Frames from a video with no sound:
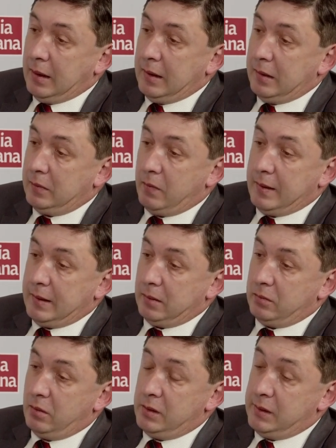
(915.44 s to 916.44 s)
Ale koła
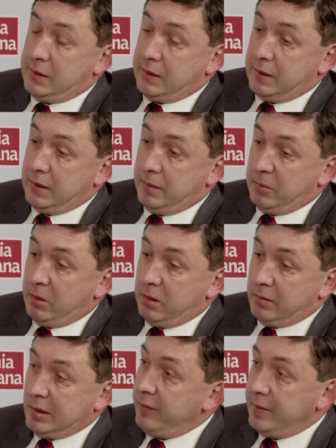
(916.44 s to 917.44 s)
katolickie
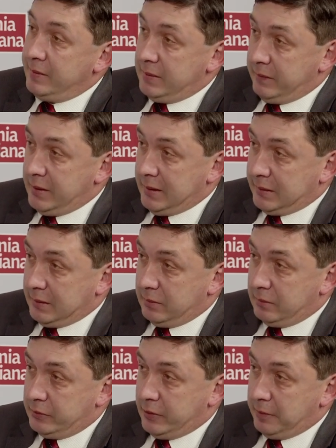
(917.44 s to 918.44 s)
były w defensywie na
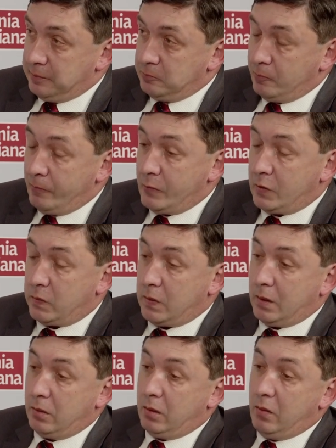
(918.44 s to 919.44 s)
Zachodzie.
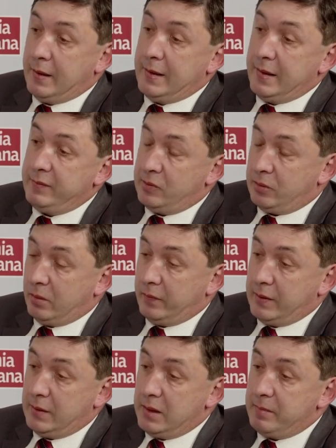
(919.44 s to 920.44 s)
Koła
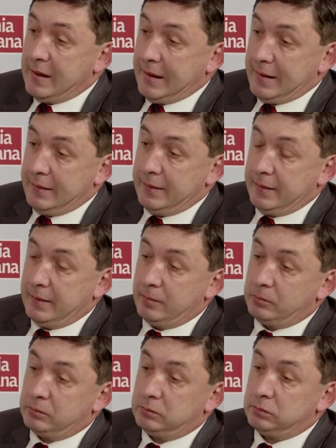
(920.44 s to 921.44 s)
lewicowe,
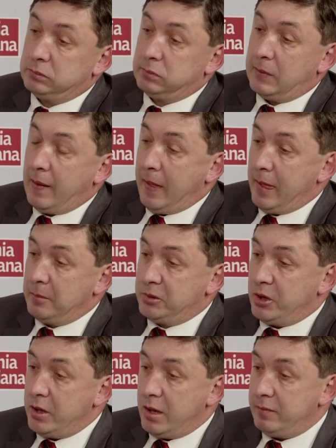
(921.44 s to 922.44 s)
liberalne
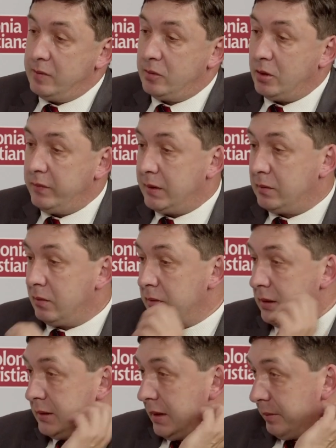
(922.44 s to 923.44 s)
przyjęły
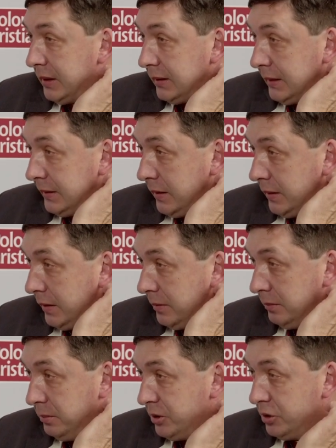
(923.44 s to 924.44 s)
sowiecką
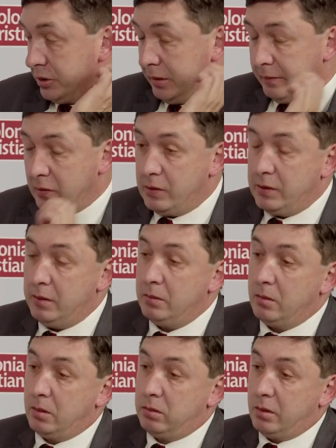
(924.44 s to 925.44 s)
interpretację przyczyn wojny,
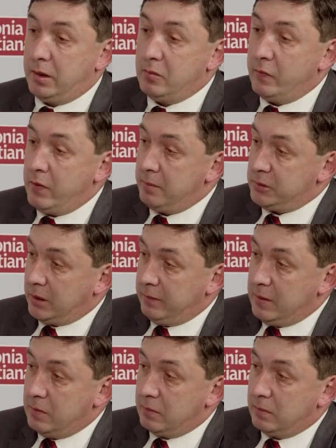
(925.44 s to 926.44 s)
o której mówiłem przed
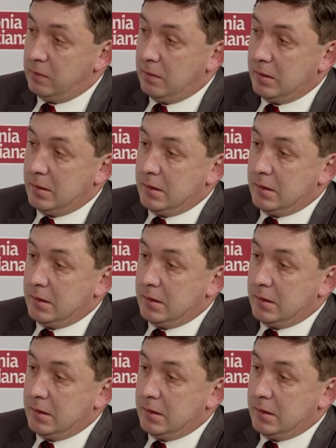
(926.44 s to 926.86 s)
chwilą.